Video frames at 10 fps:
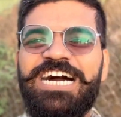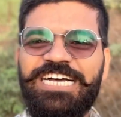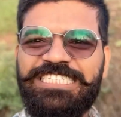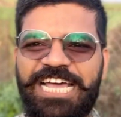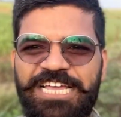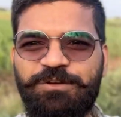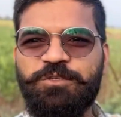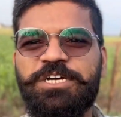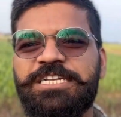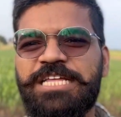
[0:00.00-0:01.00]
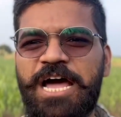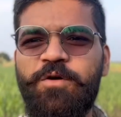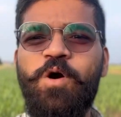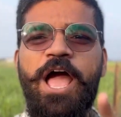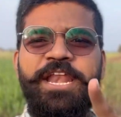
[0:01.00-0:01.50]
ऐसा ही कुछ करता है
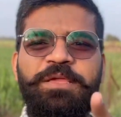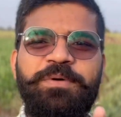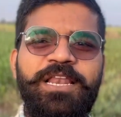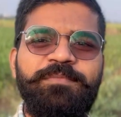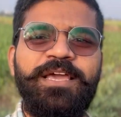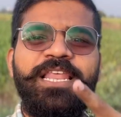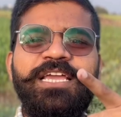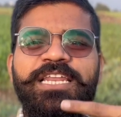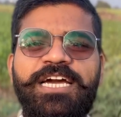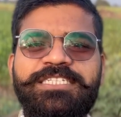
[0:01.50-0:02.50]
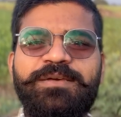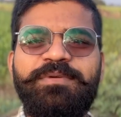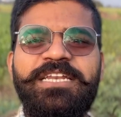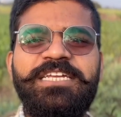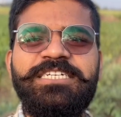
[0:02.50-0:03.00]
वो एनिमल में लेकिन ऐसा
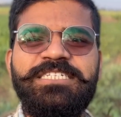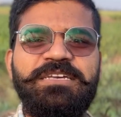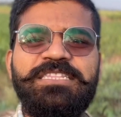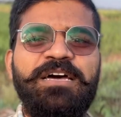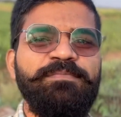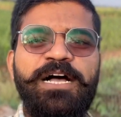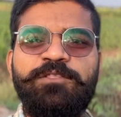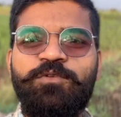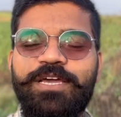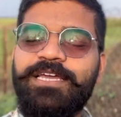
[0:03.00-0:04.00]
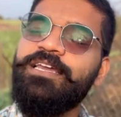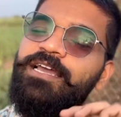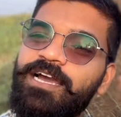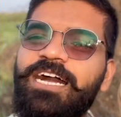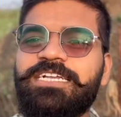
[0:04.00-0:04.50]
मेरे जैसा इतना फालतू नहीं
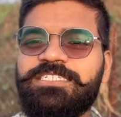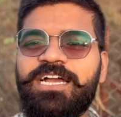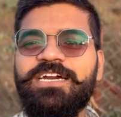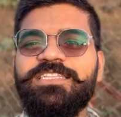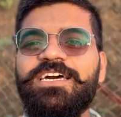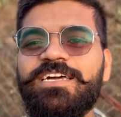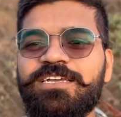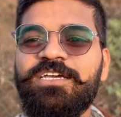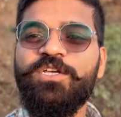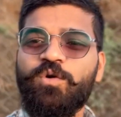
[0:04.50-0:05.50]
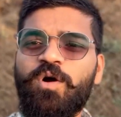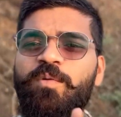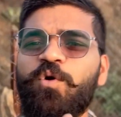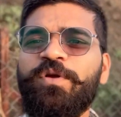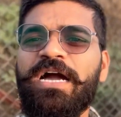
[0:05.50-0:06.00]
अच्छा करता है तो वो
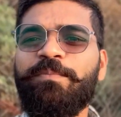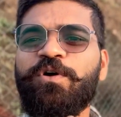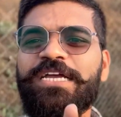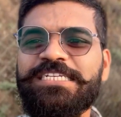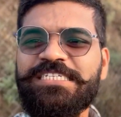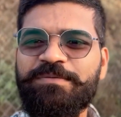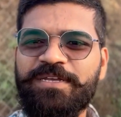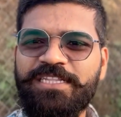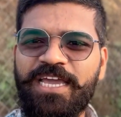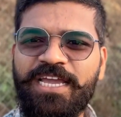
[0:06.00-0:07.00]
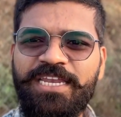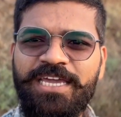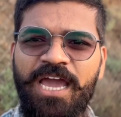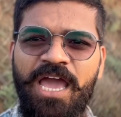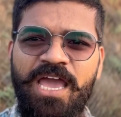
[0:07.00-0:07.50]
मूवी आपको एच में देखनी
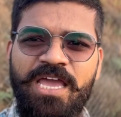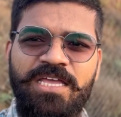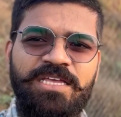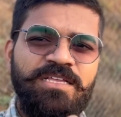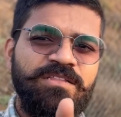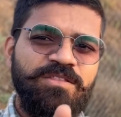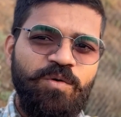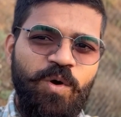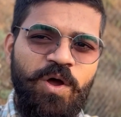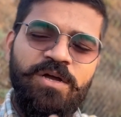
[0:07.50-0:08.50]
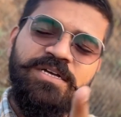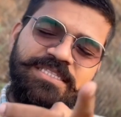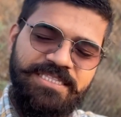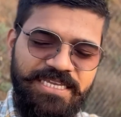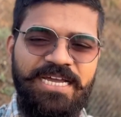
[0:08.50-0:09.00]
है तो वो
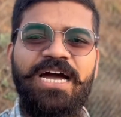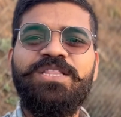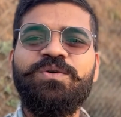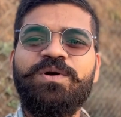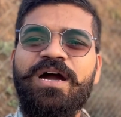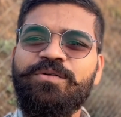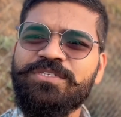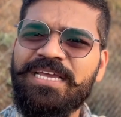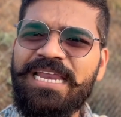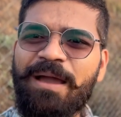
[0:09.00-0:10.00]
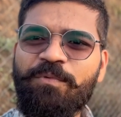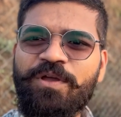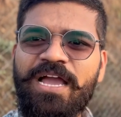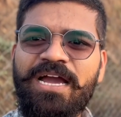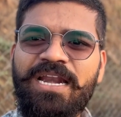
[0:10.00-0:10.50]
दिखा दूंगा उसके लिए आपको
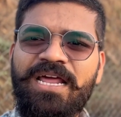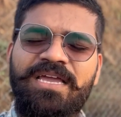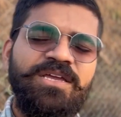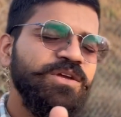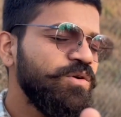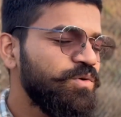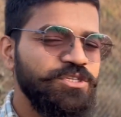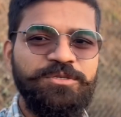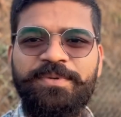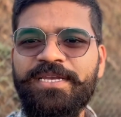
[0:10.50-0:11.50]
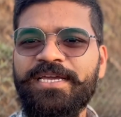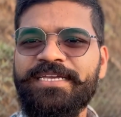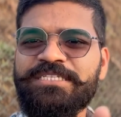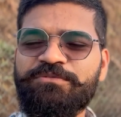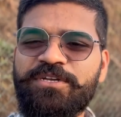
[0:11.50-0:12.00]
क्या करना है कुछ भी नहीं
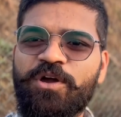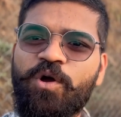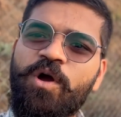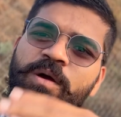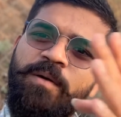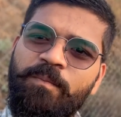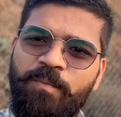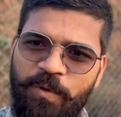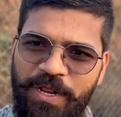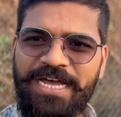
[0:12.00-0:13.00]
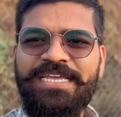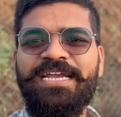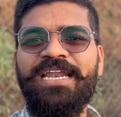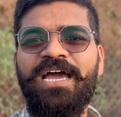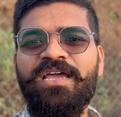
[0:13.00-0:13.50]
इस वीडियो को पूरा
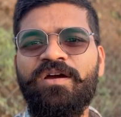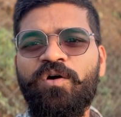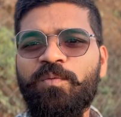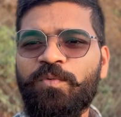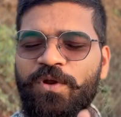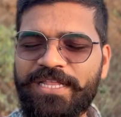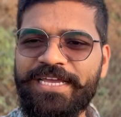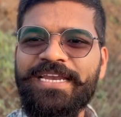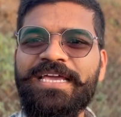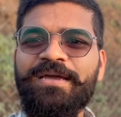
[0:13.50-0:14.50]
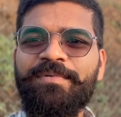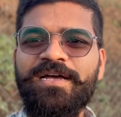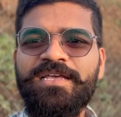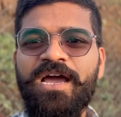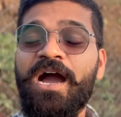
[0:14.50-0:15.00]
देखना है और पूरा देखने के बाद
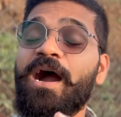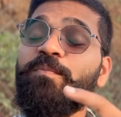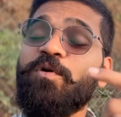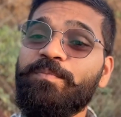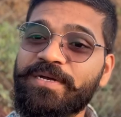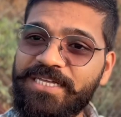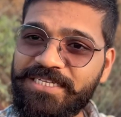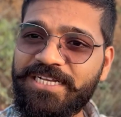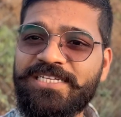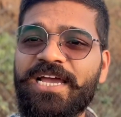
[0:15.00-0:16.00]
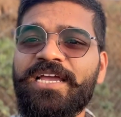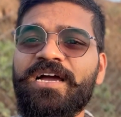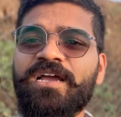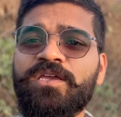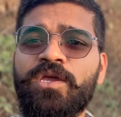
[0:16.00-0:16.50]
आपको पता चल जाएगा
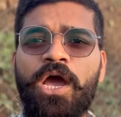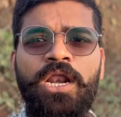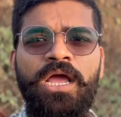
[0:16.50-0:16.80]
कि यार